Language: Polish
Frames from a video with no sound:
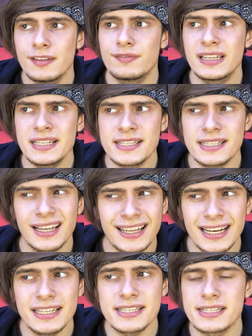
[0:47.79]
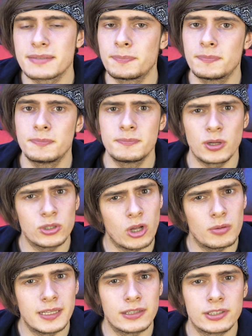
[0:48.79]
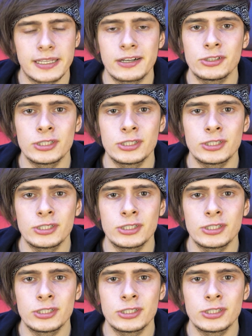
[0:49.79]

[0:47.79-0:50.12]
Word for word: Więc ta gra jest podobna do tego,